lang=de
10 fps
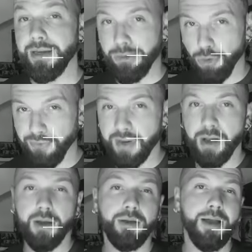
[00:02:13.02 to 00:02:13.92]
Die
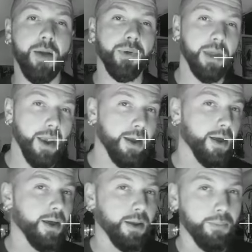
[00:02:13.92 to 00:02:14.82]
Künstlerin
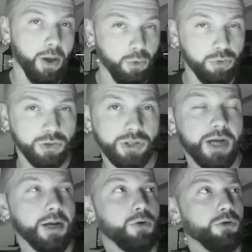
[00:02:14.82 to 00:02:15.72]
Gabriela Barouche
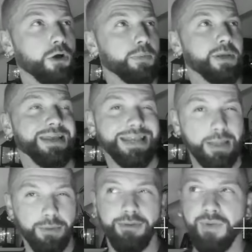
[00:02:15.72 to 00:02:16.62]
hat ein unglaublich
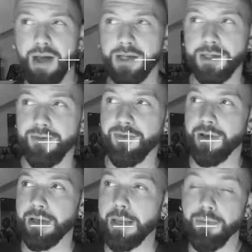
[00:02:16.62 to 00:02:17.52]
liebenswertes,
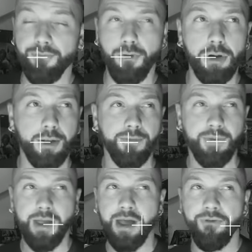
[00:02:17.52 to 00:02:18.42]
liebevolles,
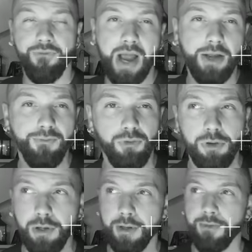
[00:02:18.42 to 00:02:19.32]

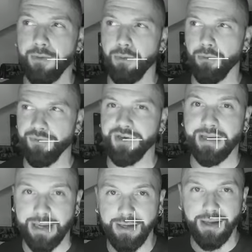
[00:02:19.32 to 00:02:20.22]
feinfühliges und
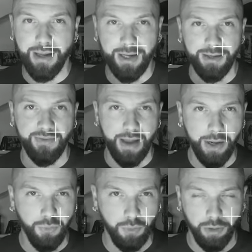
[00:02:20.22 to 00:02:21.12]
kindgerechtes
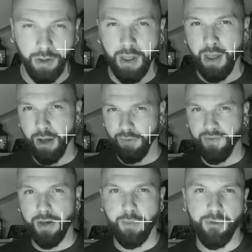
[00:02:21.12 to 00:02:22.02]
Artwork. Und
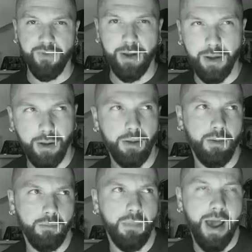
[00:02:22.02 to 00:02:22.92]
wenn ihr mal auf ihrer
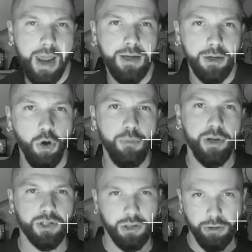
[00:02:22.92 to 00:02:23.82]
eigenen
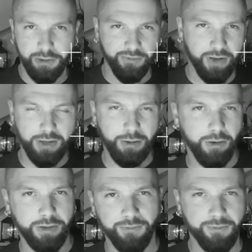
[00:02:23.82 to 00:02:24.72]
Homepage schaut, dann seht ihr
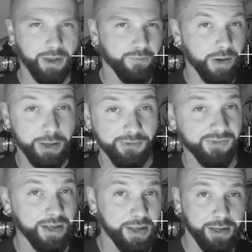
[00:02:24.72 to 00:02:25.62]
auch, das ist einfach ihr
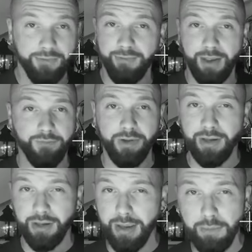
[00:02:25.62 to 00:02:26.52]
Stil, das ist einfach
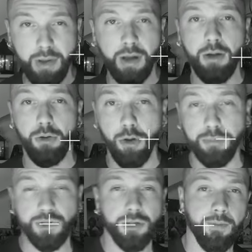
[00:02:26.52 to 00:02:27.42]
immer
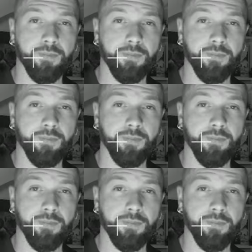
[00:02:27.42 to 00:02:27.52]
hübsch